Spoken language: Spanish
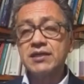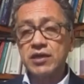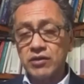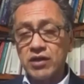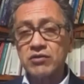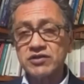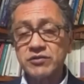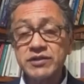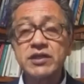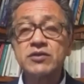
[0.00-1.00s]
y ahora con las
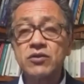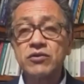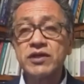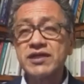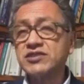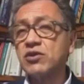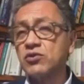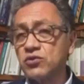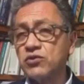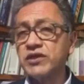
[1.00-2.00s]
nuevas tecnologías no
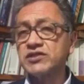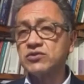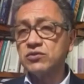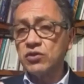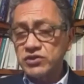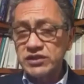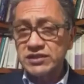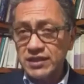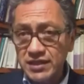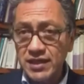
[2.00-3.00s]
dudo que su noche
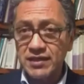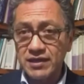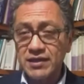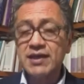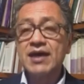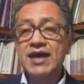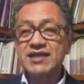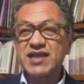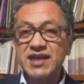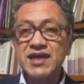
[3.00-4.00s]
estrellada
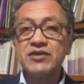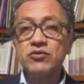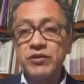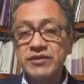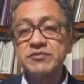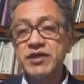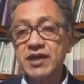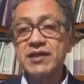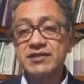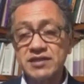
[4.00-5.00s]
atraiga nuevas
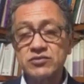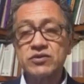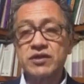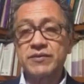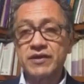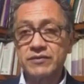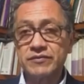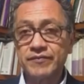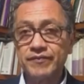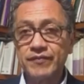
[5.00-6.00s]
miradas a su
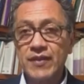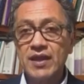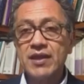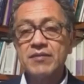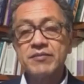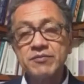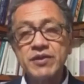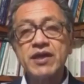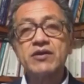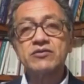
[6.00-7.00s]
trabajo. Vi
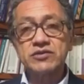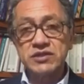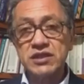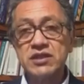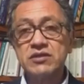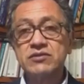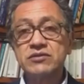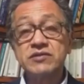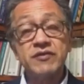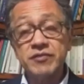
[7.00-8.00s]
viejos y
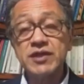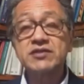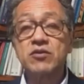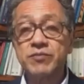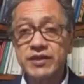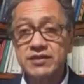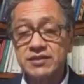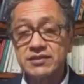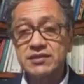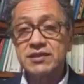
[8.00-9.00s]
niños y familias
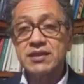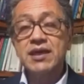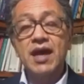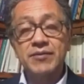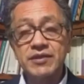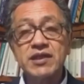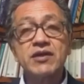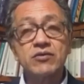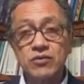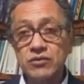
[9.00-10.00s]
completas
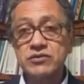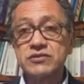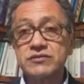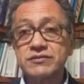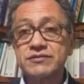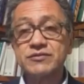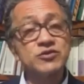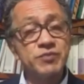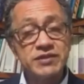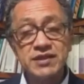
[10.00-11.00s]
habitar con gozo
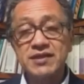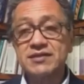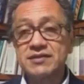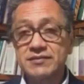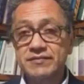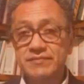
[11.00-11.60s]
sus paisajes.